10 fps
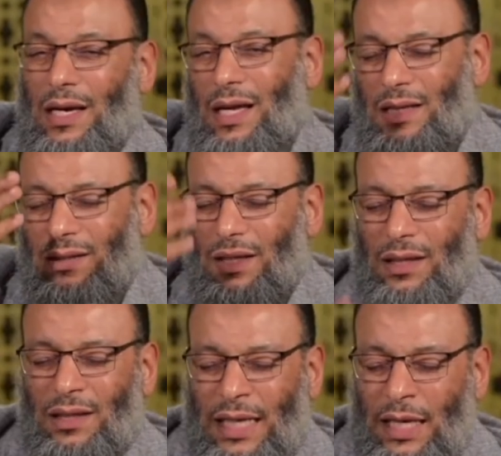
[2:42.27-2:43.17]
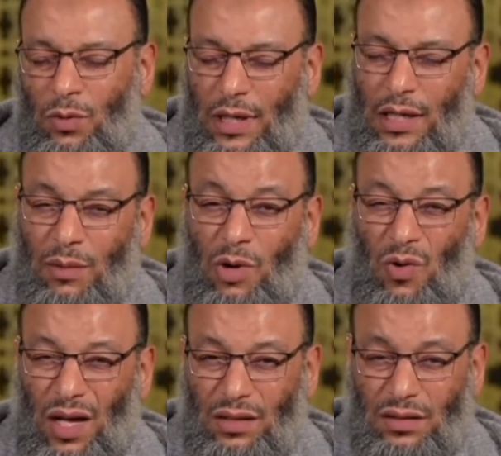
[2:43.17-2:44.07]
خليه يطقطق نعال وركبه
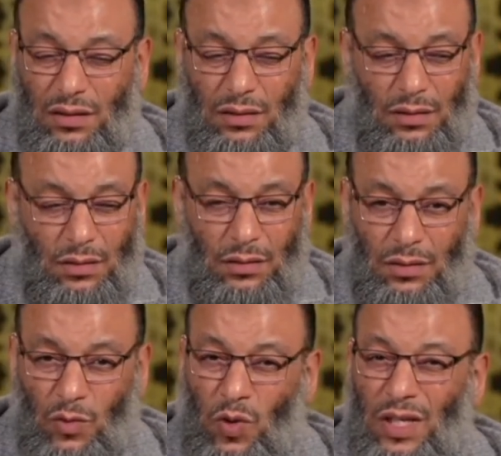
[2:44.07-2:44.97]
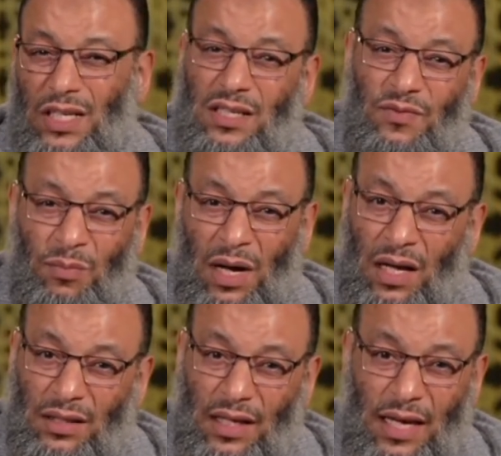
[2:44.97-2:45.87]
اول قطر وينزل في
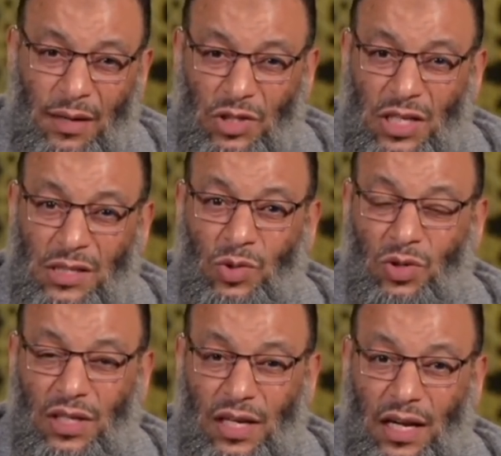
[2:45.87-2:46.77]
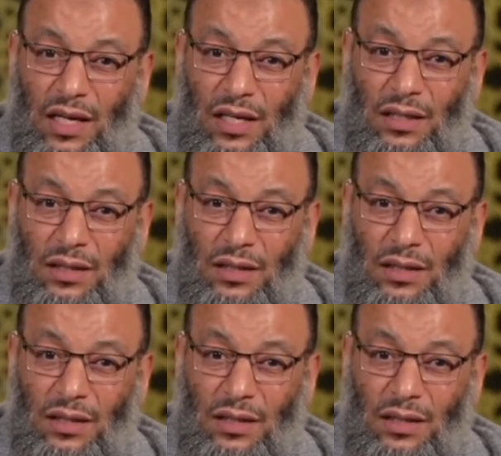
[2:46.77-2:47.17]
المحطه الجايه مش لازم يقعد للاخر